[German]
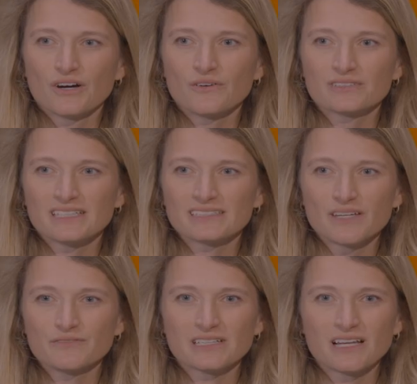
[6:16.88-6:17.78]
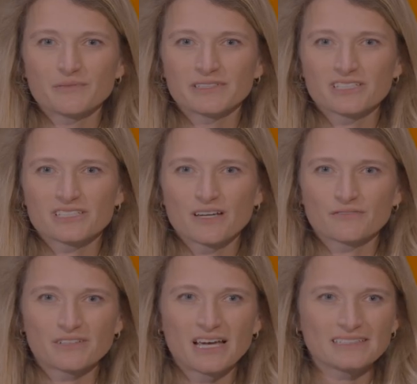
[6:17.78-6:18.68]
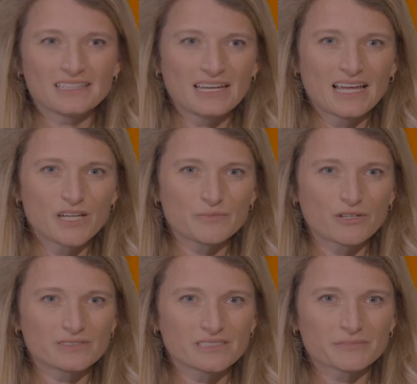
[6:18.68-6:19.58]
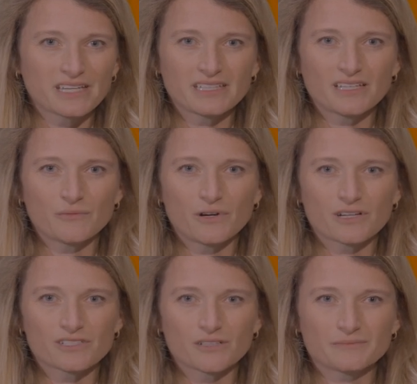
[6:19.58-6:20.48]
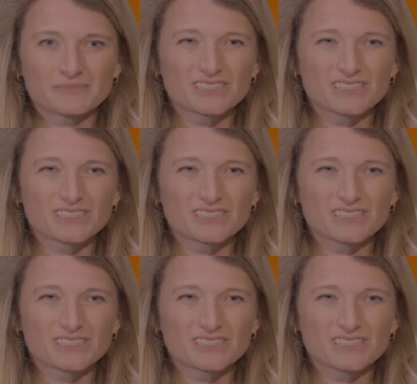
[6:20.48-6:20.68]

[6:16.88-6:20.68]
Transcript: Und das haben wir, glaube ich, geschafft. Wir hatten allein bei unserem Kinderworkshop